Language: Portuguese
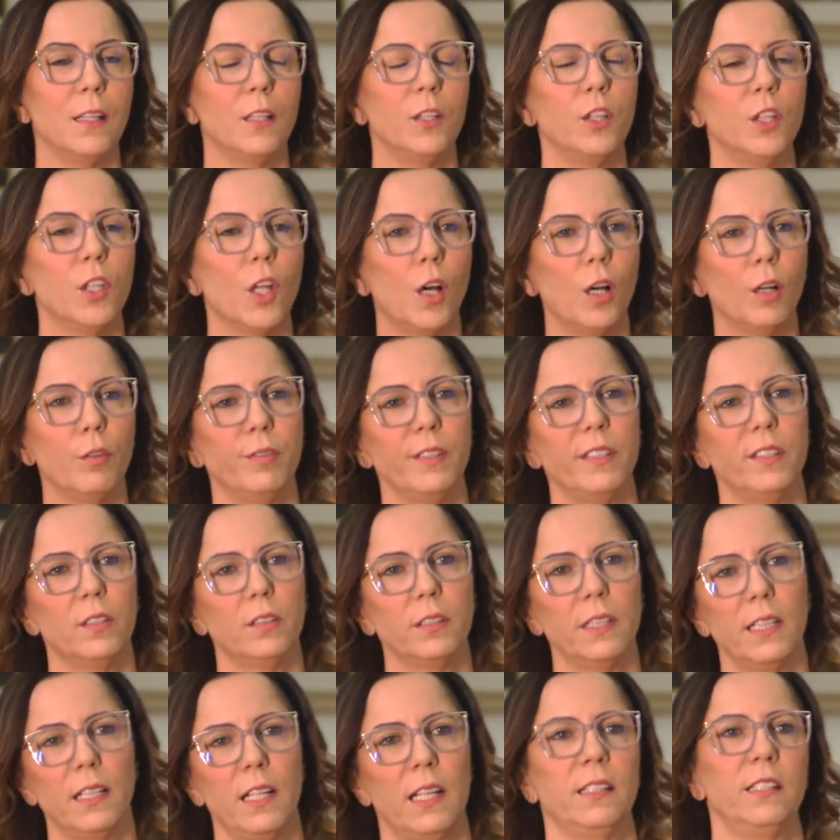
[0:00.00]
nove
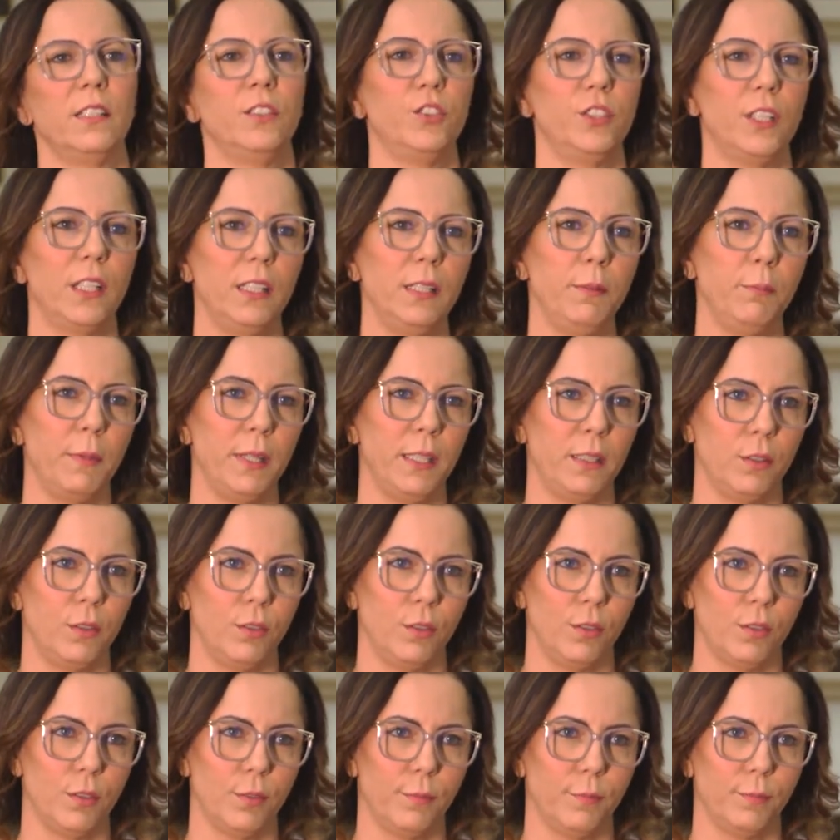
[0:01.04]
toneladas de
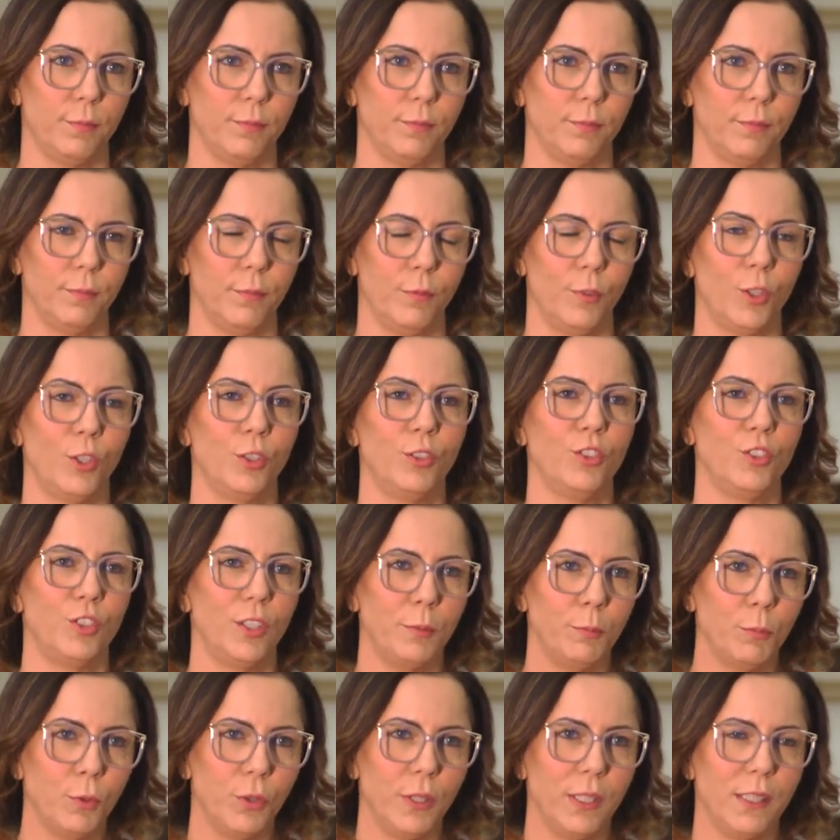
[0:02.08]
alimentos foram
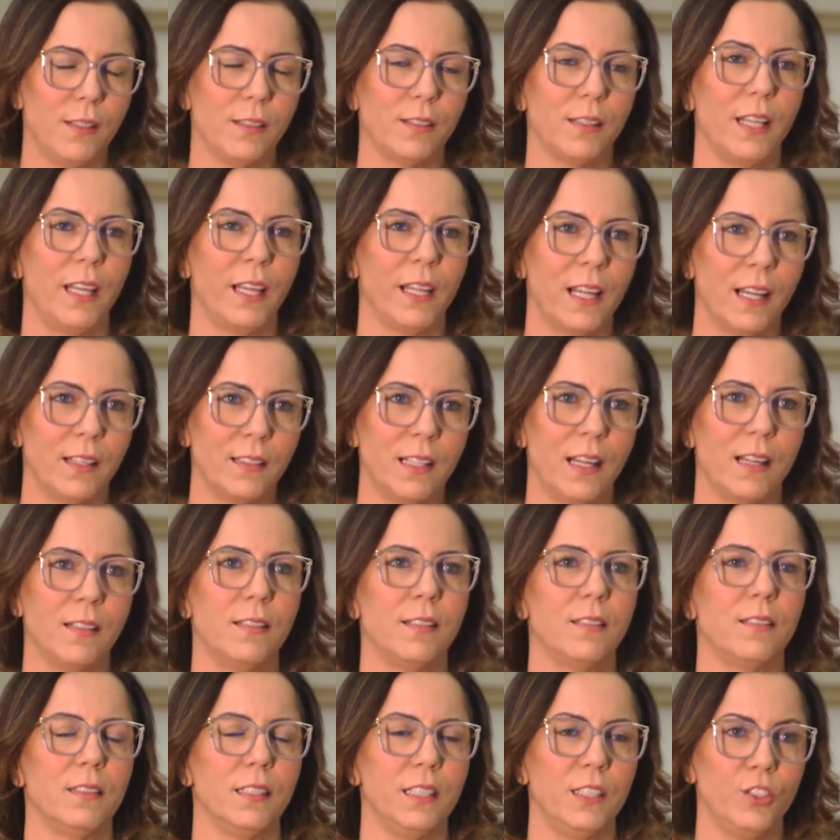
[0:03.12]
distribuídas,
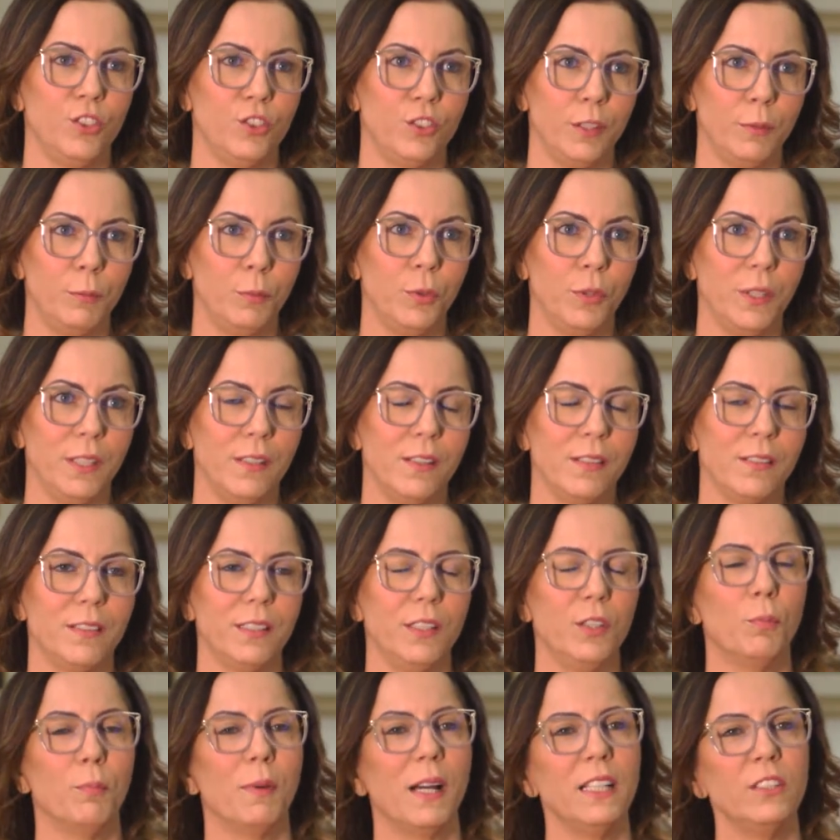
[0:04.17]
arrecadadas e distribuídas.
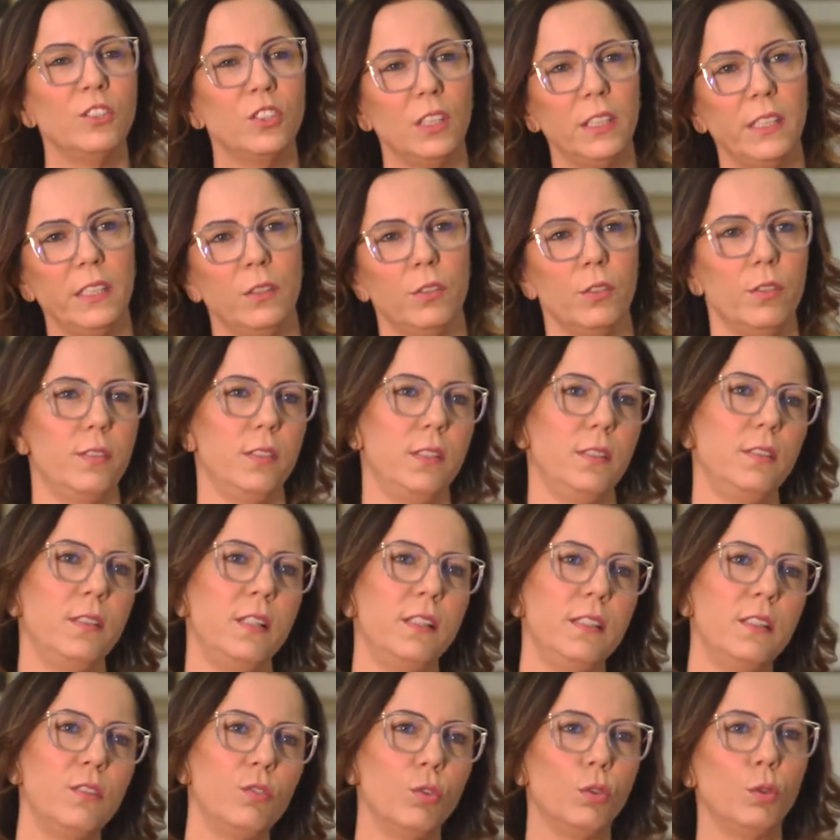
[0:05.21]
E o mais lindo,
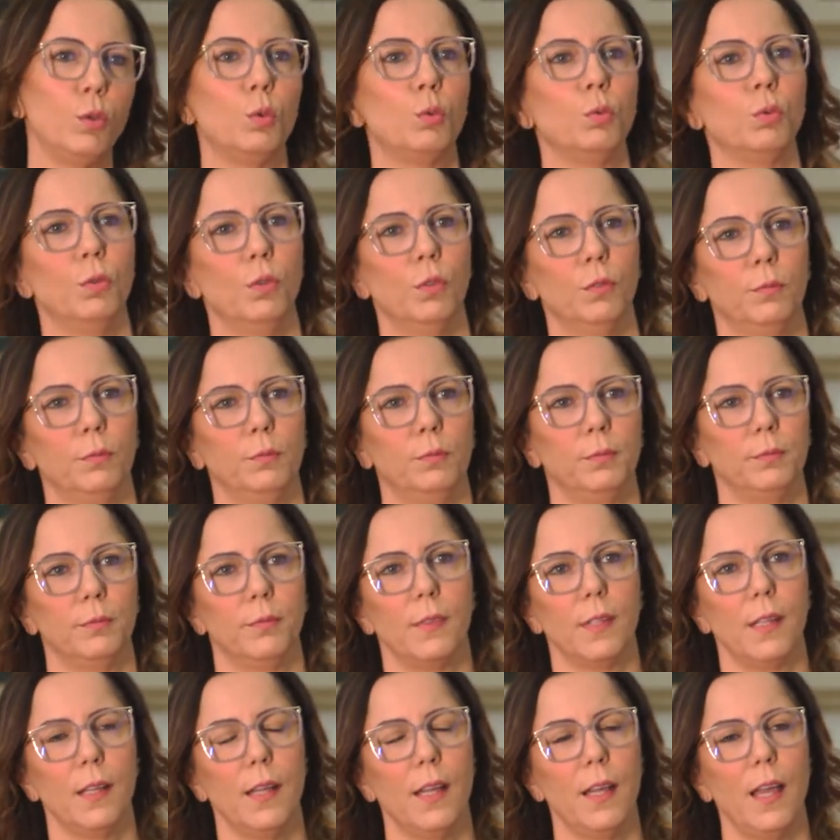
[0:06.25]
Sidney, disso tudo,
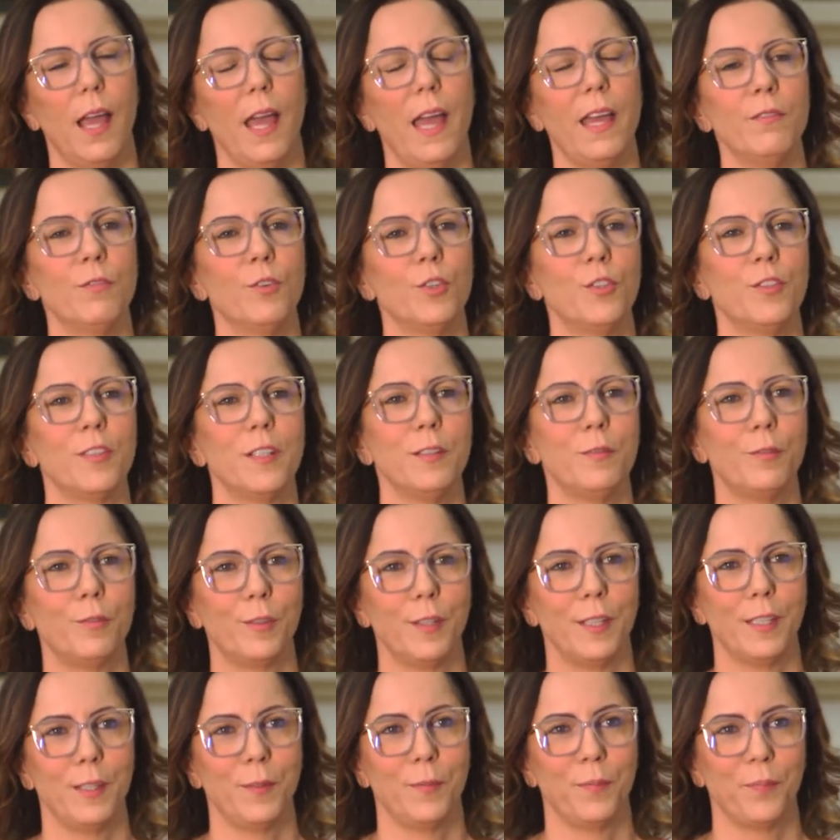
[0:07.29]
é você
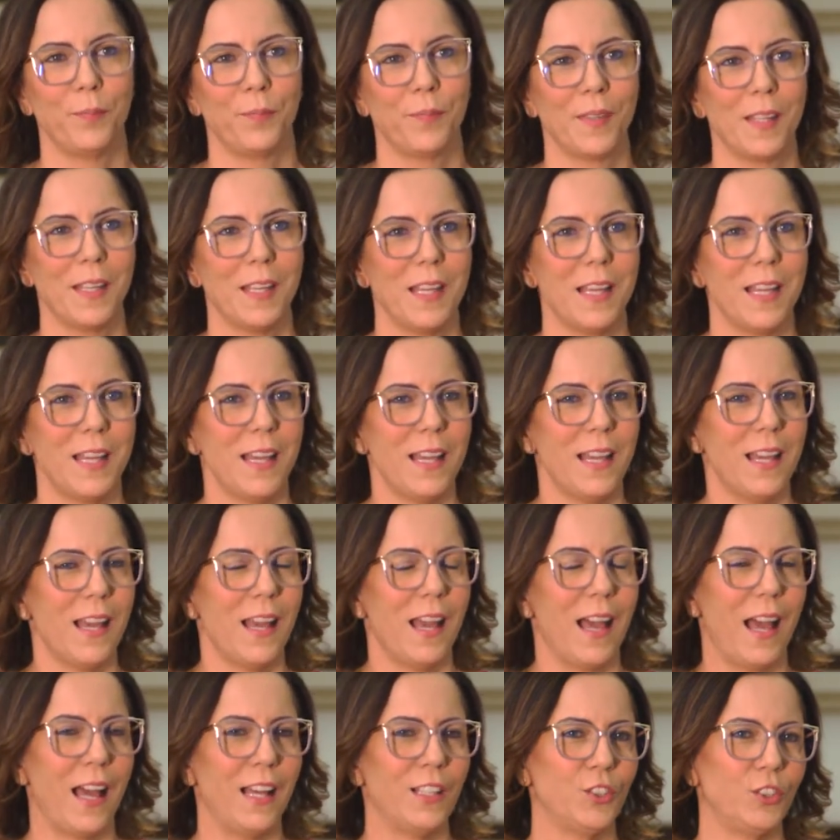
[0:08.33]
ver
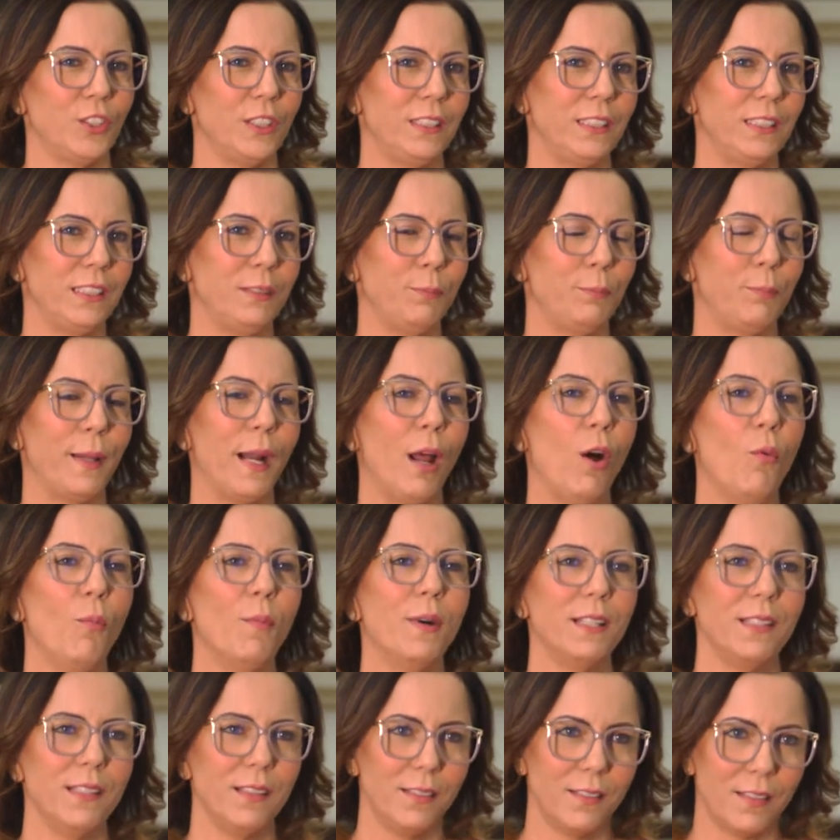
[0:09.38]
a gente, para
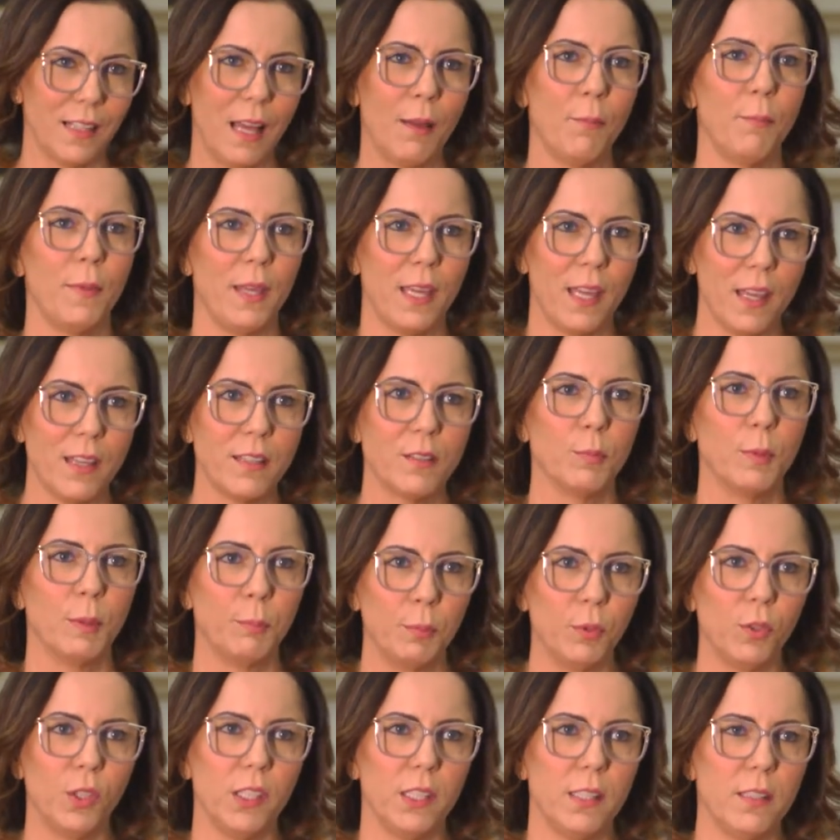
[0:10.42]
humanizar mesmo a
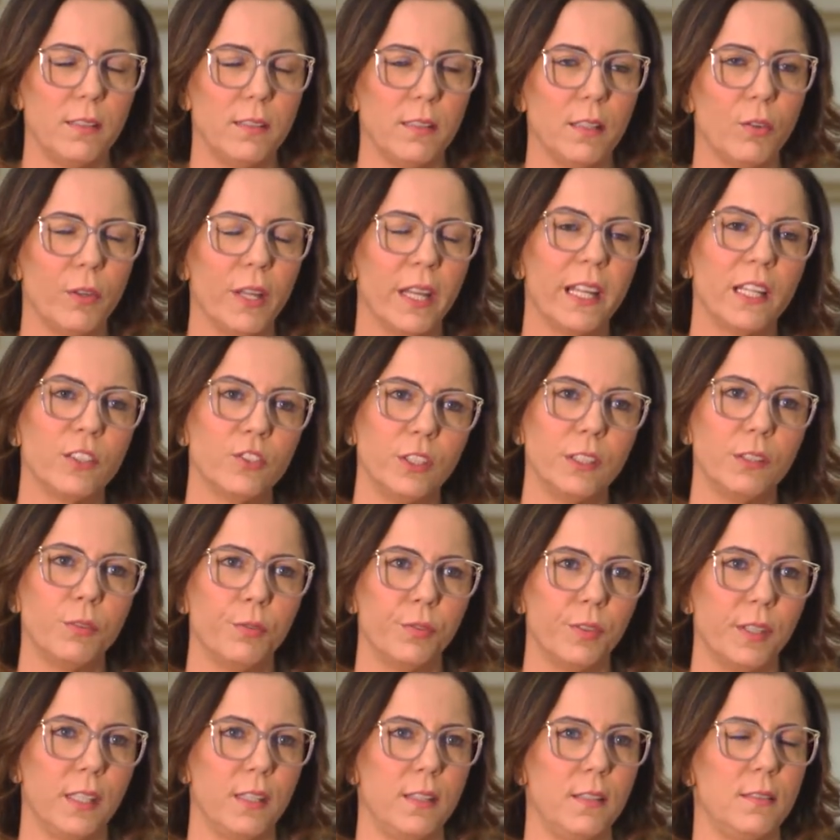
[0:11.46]
polícia, o que é que a gente
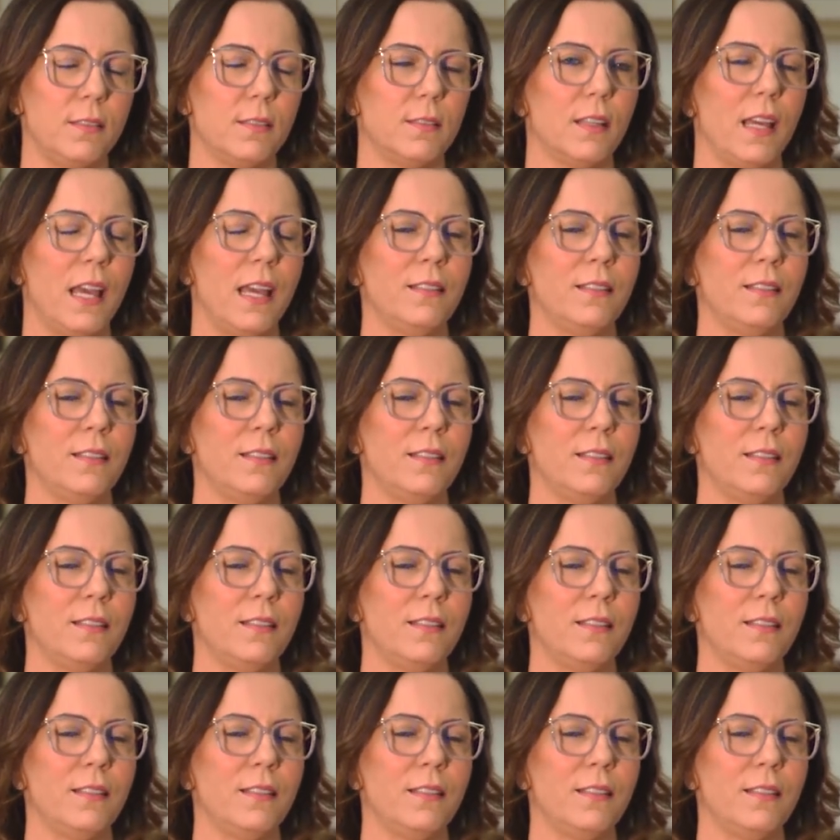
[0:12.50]
fez?